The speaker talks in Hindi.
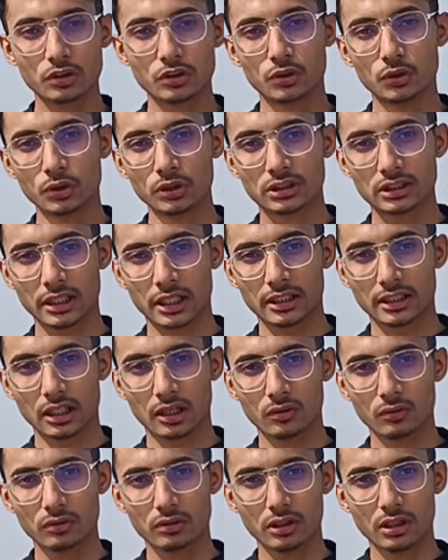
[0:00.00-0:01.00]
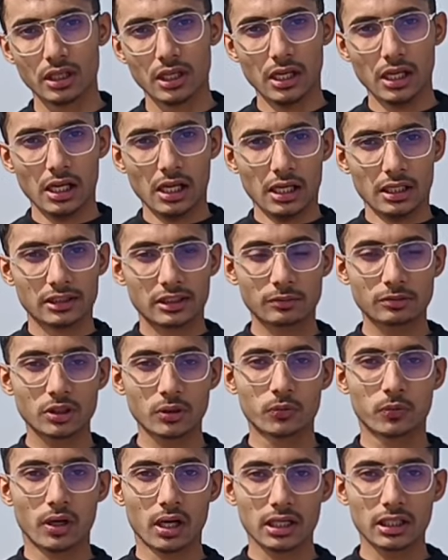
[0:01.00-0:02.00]
को यूज कर रहा हूँ तब
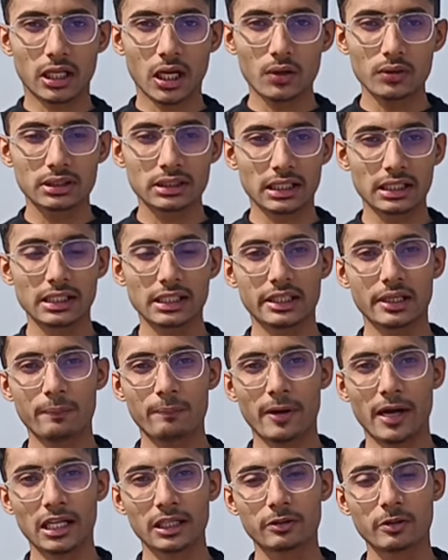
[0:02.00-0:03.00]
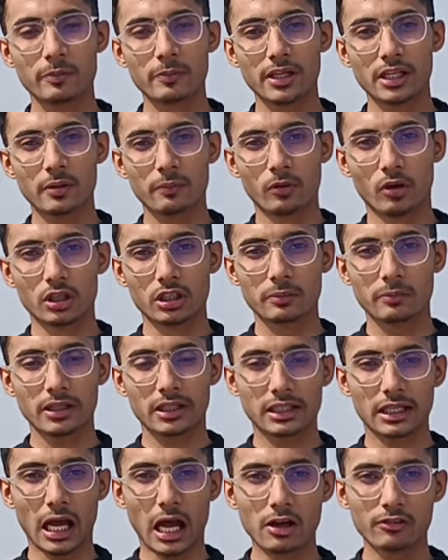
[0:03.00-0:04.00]
से वर्कआउट करने के बाद भी मेरे बॉडी
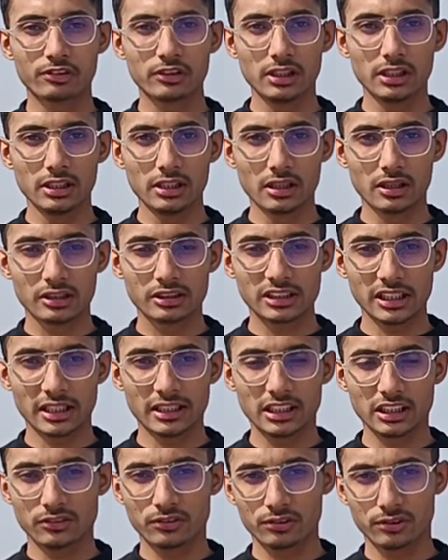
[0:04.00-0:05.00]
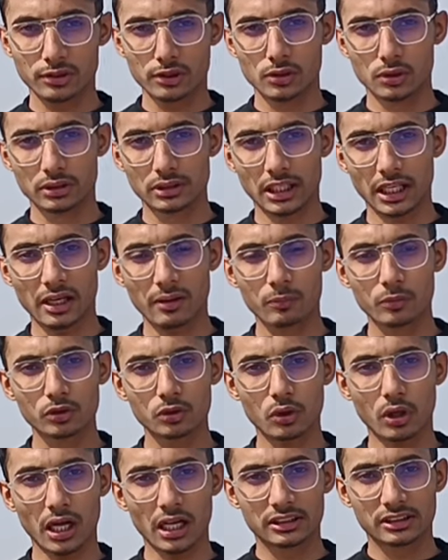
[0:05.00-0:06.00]
में काफ़ी इनर्जेटिक फील होता है
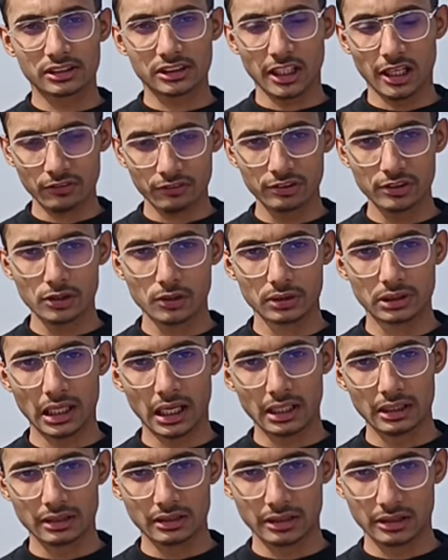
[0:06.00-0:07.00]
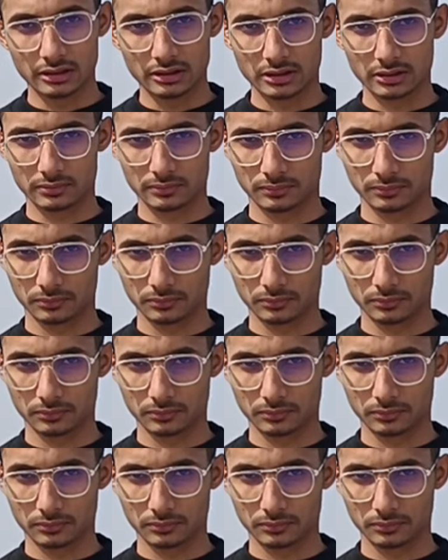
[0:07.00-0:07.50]
मुझको अच्छा फील होता है अंदर से